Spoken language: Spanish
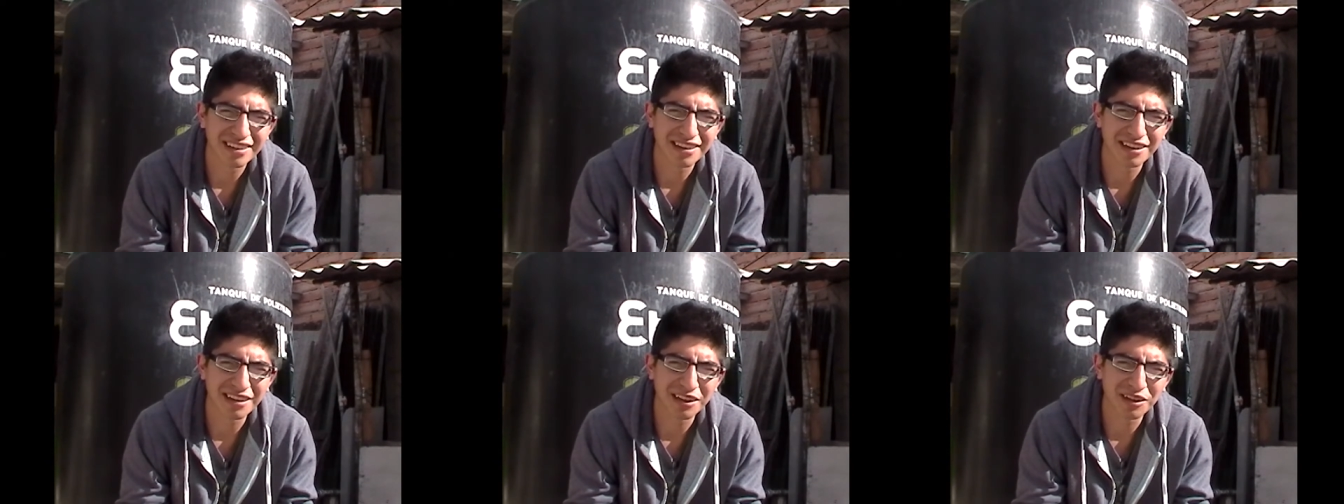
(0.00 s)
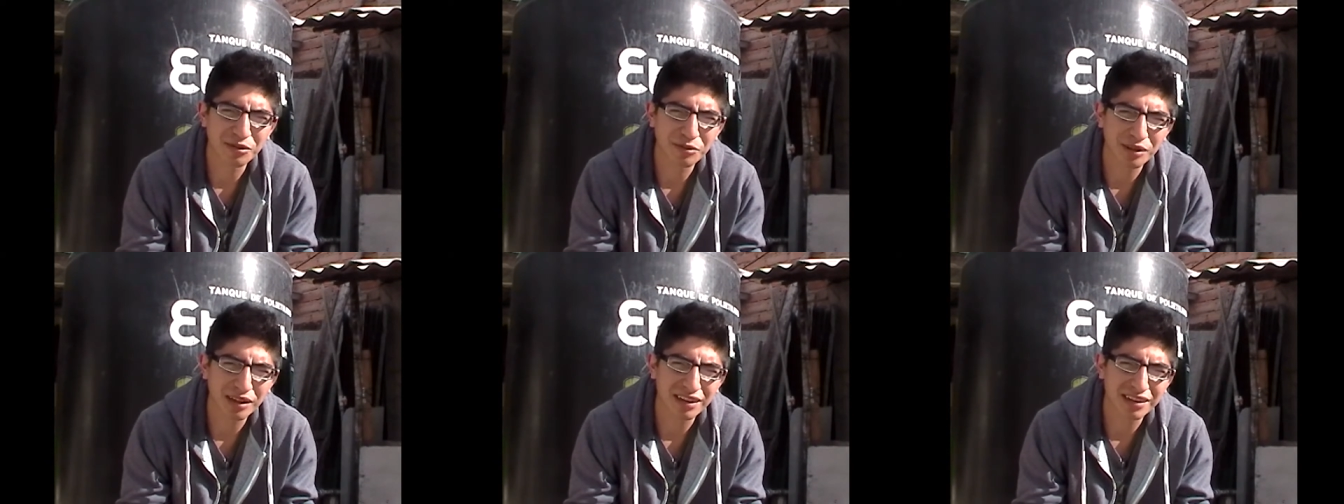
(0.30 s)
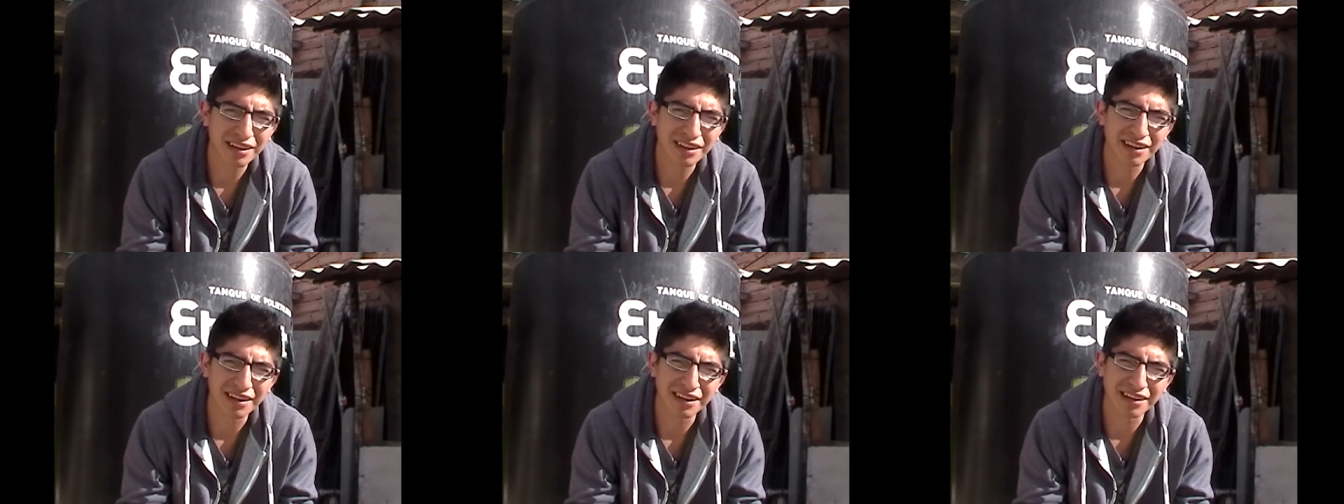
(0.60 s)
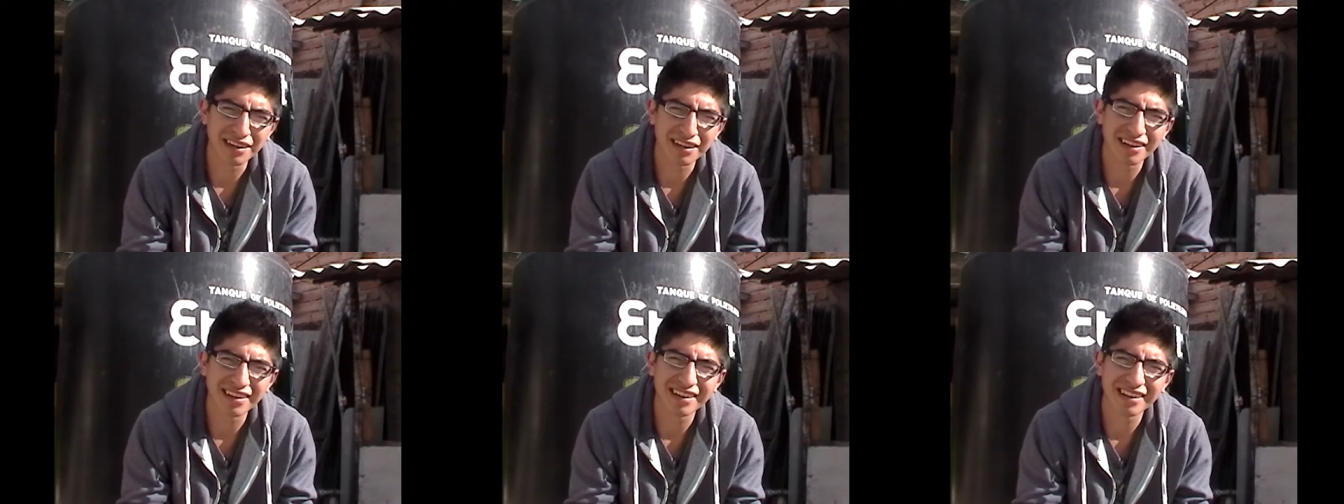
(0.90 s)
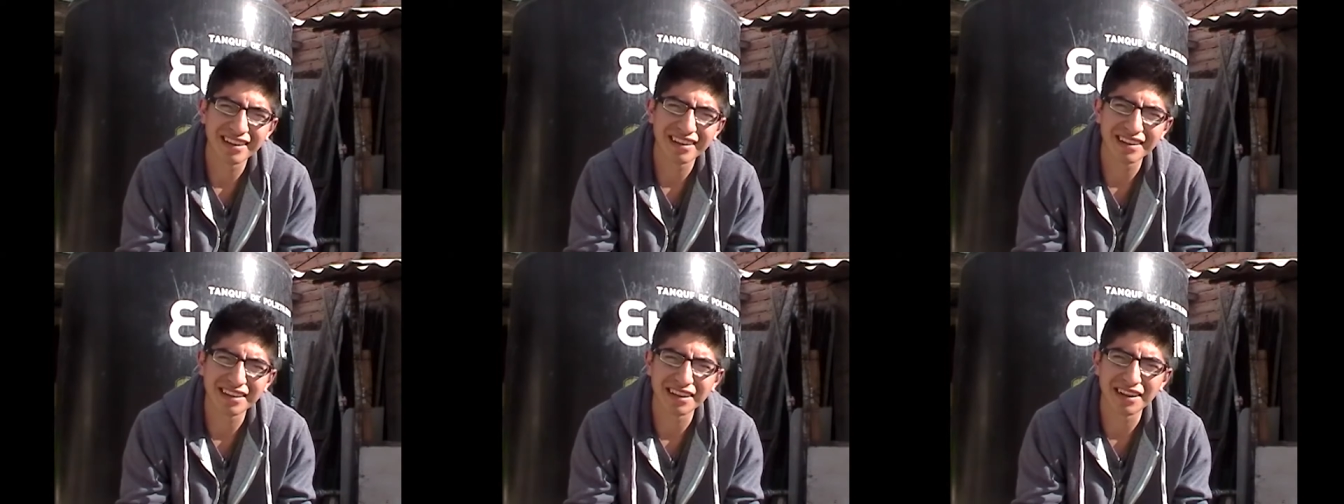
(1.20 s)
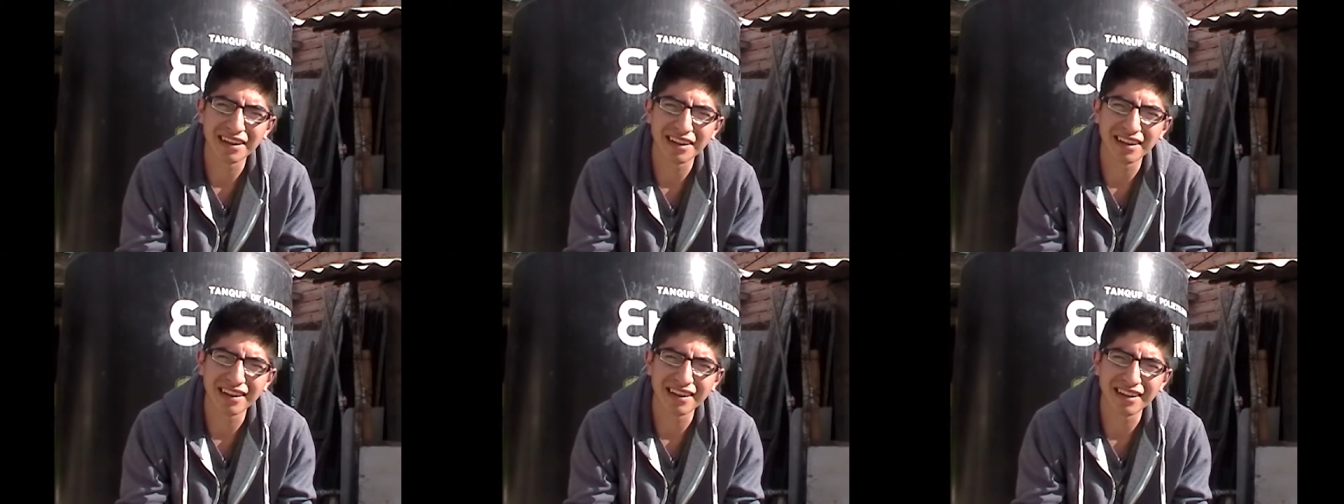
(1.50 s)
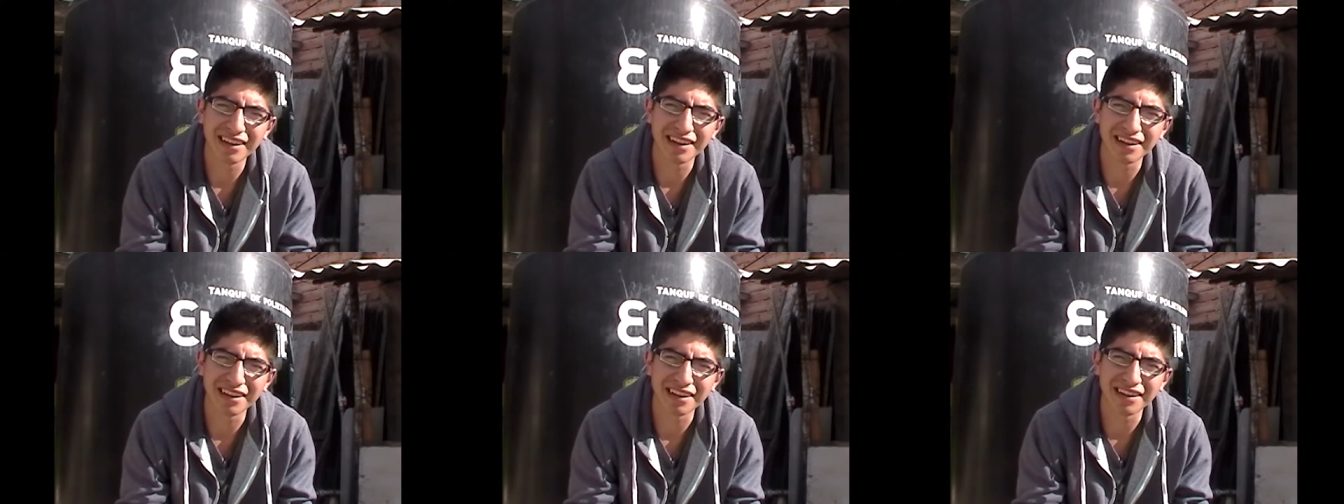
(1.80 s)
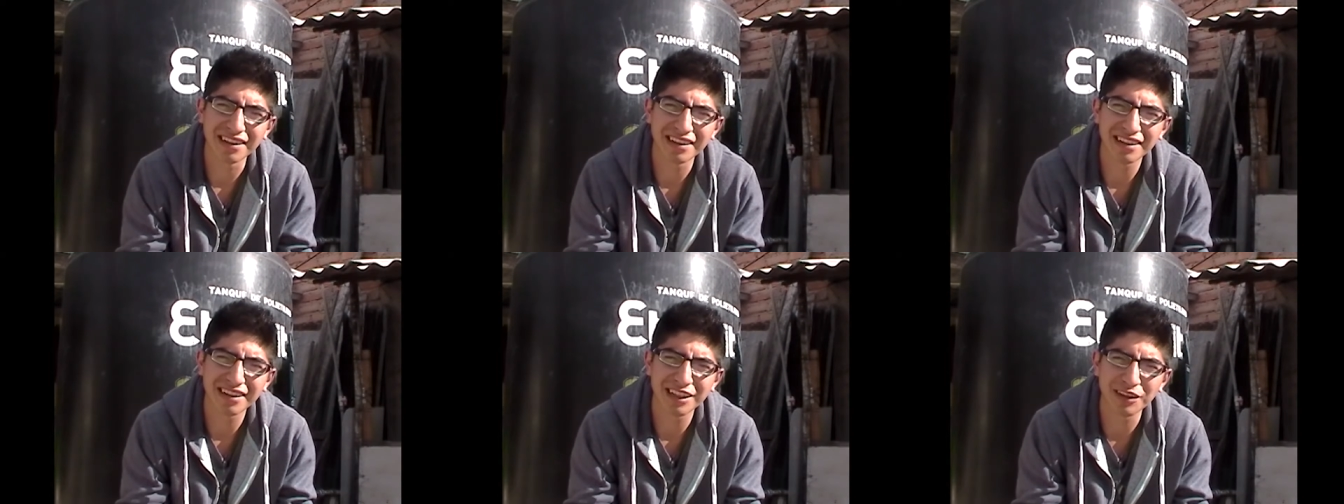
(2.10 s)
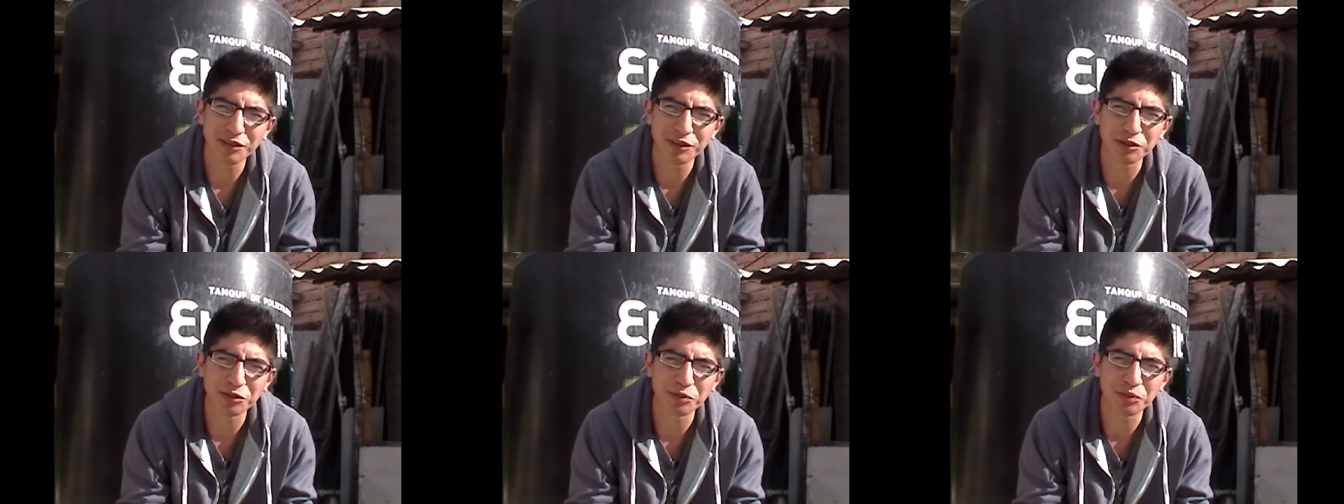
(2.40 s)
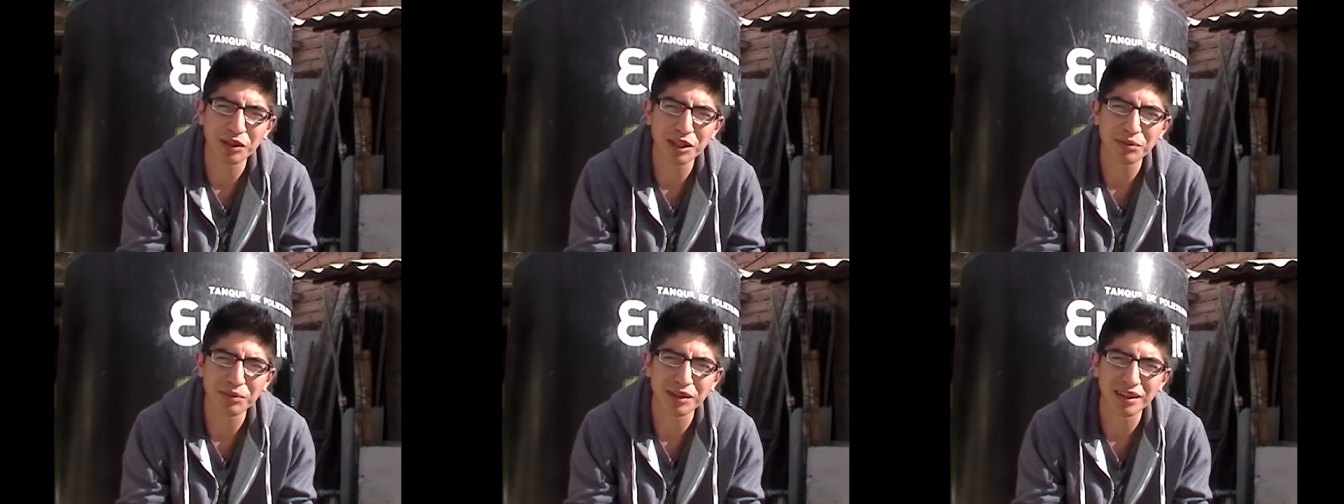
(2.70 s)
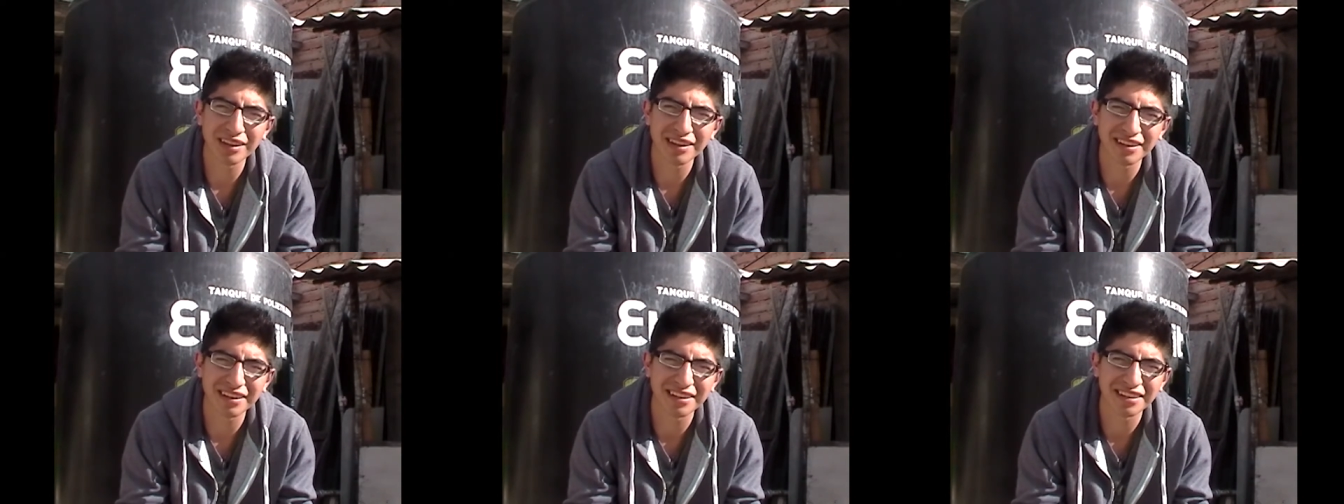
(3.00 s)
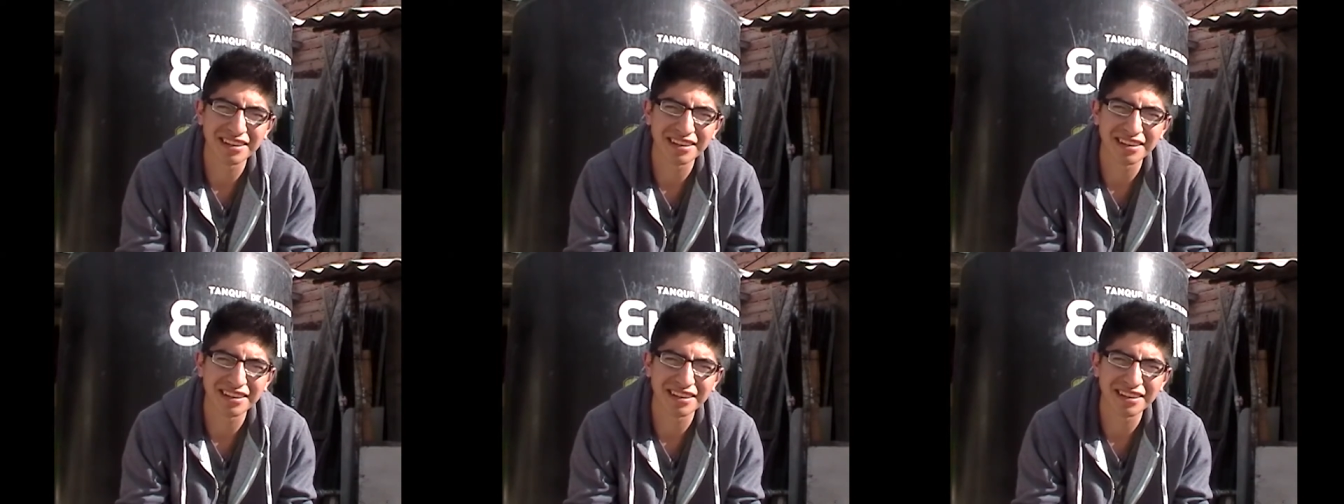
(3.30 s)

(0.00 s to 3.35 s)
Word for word: y le cuenta a la jefa suprema